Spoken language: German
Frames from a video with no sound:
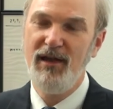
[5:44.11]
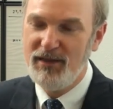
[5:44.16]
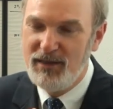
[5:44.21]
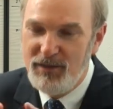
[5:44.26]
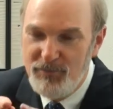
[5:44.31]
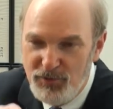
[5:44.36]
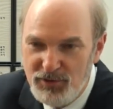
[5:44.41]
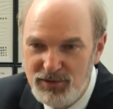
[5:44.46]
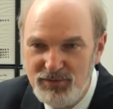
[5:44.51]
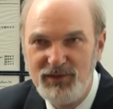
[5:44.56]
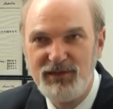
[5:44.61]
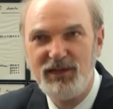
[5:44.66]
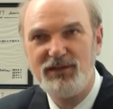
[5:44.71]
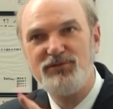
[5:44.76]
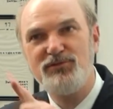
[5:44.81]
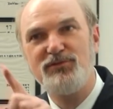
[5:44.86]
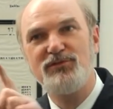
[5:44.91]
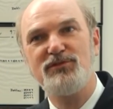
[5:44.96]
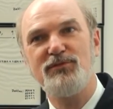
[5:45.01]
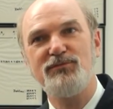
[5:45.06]
Die müssen wir
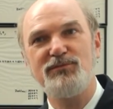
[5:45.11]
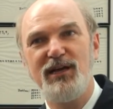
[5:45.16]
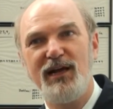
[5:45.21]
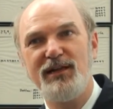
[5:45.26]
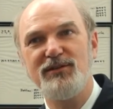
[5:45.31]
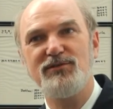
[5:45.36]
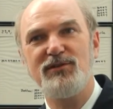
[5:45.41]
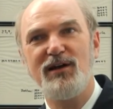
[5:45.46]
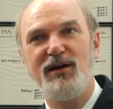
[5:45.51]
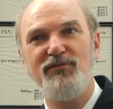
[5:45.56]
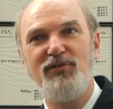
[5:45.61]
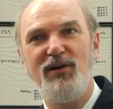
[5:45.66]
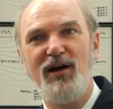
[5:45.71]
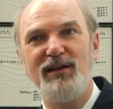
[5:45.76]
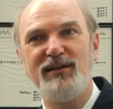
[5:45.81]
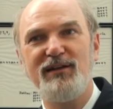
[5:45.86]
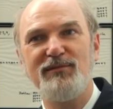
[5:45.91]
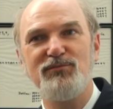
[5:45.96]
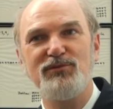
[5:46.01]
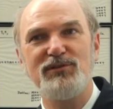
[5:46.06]
natürlich zum Teil sogar vor
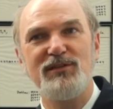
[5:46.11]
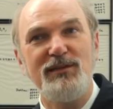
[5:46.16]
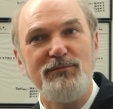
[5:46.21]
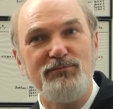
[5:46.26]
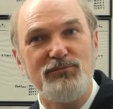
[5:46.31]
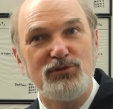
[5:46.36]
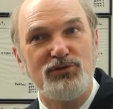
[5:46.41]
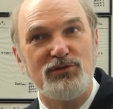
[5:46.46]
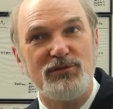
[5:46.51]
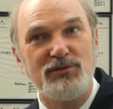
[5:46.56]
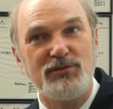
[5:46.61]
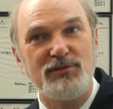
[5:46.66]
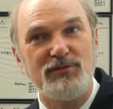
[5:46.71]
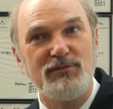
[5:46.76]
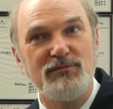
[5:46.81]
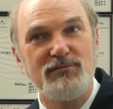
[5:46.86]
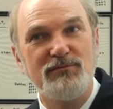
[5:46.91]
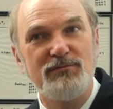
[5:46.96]
anderen Muslimen schützen.